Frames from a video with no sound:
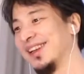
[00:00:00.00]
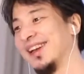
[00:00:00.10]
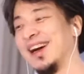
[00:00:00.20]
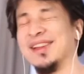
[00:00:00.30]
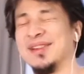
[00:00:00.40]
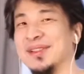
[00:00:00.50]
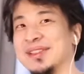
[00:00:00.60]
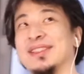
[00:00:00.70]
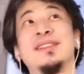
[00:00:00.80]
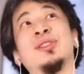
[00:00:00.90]
あの、
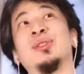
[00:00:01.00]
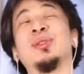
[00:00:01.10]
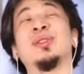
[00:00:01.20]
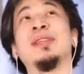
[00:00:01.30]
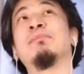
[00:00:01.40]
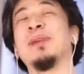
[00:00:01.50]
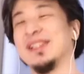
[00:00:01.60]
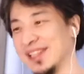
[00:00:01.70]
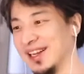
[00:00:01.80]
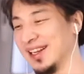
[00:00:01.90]
習近平
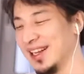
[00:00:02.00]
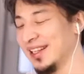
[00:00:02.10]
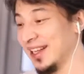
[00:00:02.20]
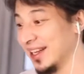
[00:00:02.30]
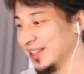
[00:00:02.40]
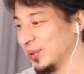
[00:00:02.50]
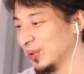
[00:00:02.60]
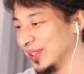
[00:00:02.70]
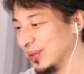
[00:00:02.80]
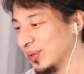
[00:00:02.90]
さんがなんか日本
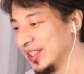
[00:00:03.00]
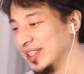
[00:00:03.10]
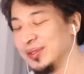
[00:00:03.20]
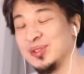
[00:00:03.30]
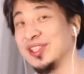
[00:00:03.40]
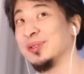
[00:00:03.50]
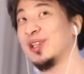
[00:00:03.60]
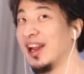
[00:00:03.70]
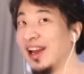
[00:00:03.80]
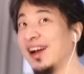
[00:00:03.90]
に国賓として来る
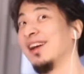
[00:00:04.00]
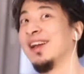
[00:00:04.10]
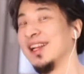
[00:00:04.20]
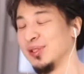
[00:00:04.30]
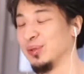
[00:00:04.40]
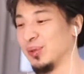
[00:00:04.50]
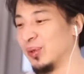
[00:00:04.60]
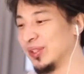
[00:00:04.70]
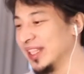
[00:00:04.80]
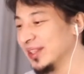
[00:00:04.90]
から、その
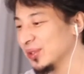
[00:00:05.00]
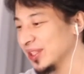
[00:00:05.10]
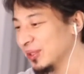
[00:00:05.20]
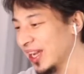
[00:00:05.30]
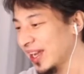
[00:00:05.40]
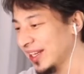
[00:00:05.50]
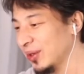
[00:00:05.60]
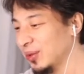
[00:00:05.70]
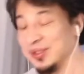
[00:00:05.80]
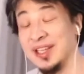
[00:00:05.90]
国賓として迎え入れ
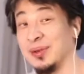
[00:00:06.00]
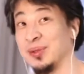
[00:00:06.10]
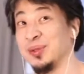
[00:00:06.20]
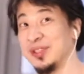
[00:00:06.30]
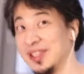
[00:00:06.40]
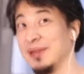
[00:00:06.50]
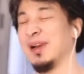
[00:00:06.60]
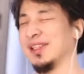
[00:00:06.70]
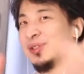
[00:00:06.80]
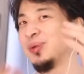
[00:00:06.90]
ようみたいなことを言って、ま
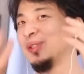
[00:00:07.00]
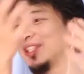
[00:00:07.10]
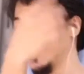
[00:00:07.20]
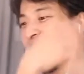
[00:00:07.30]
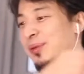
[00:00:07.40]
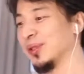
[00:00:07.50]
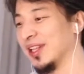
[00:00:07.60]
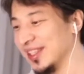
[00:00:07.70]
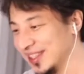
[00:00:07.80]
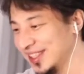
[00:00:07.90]
あ中国人入り放題
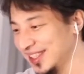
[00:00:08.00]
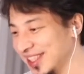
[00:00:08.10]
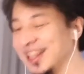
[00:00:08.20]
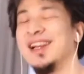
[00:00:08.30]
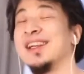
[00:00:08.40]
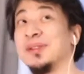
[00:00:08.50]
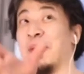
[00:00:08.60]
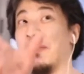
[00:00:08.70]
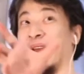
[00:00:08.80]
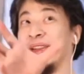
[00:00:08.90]
だし、その、
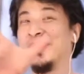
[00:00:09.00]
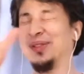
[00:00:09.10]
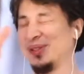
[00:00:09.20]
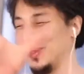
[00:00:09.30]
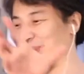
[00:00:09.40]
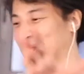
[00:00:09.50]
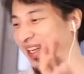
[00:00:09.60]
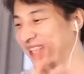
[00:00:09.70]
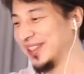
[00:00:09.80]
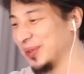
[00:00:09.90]
あの、中国の
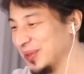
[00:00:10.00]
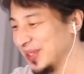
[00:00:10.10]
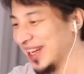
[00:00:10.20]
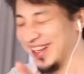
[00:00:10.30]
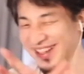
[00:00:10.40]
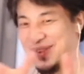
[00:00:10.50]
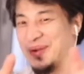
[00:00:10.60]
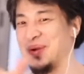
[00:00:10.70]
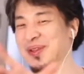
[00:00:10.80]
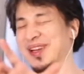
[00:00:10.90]
偉い人をなんかこ
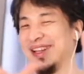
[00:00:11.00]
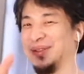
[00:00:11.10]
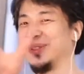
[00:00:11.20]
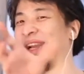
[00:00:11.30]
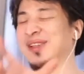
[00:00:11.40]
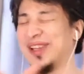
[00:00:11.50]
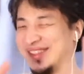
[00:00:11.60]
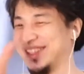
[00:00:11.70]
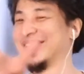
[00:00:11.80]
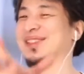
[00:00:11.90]
う、あの、うやうや
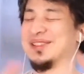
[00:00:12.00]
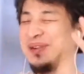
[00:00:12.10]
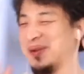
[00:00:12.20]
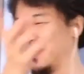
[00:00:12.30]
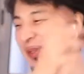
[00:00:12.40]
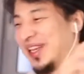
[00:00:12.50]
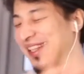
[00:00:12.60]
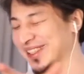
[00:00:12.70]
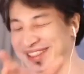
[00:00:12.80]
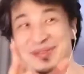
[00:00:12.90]
しく、こう、もてあ、
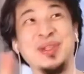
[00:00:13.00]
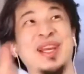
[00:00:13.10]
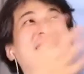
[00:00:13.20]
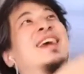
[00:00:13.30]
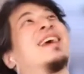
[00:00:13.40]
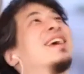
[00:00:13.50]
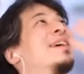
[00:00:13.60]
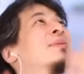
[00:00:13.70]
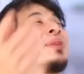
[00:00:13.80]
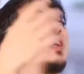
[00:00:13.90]
もて、
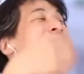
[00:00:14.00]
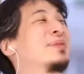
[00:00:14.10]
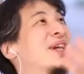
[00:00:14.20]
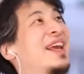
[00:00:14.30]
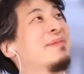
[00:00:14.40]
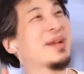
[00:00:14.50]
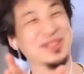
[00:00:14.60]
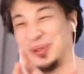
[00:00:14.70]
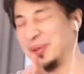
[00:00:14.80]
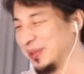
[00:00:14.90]
もて迎えま
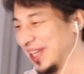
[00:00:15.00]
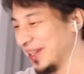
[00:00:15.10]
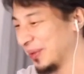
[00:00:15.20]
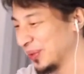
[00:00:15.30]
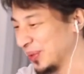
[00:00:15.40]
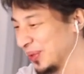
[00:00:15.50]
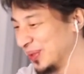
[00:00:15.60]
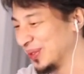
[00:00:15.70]
しょうみたいなことを言っ